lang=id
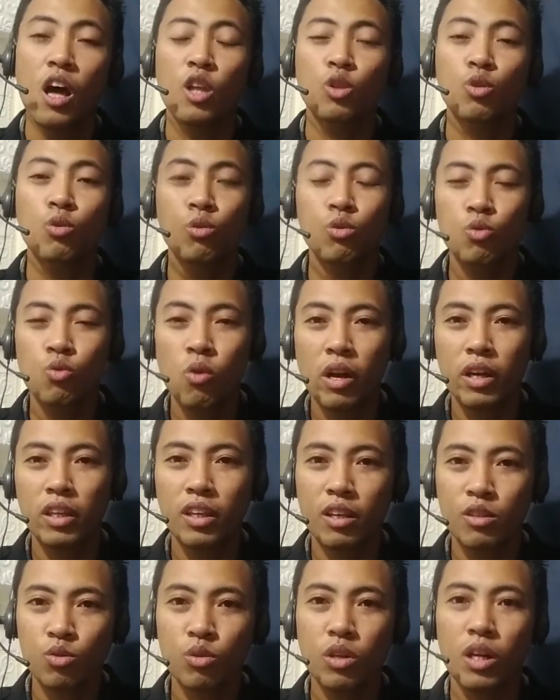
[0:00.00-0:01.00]

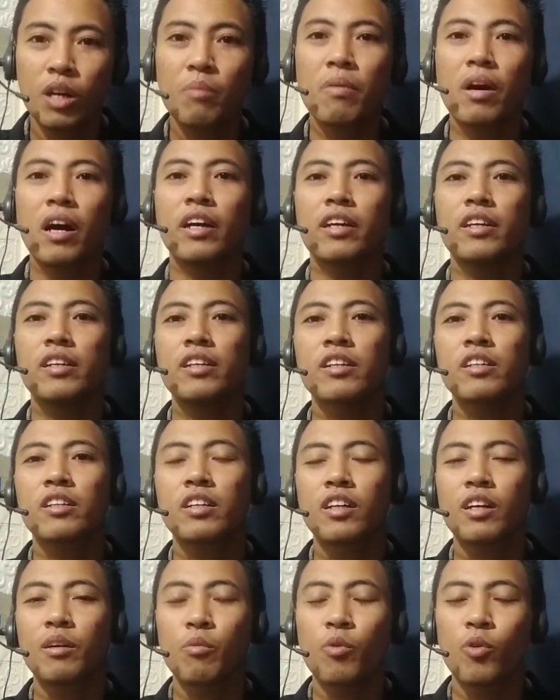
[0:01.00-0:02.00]
tujuannya sudah baik,
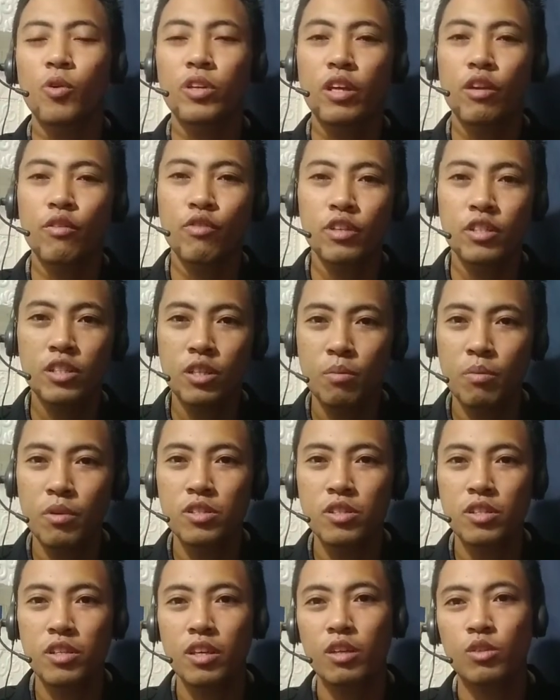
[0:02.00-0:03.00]
kemudian visi
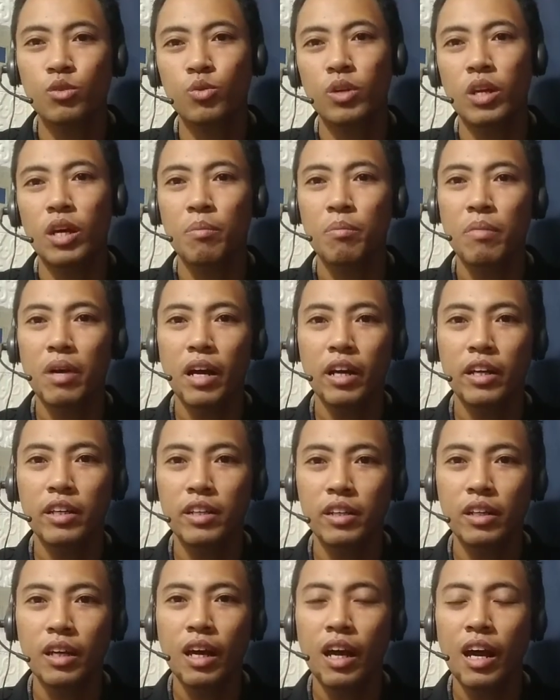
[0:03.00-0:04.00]
misinya sudah baik,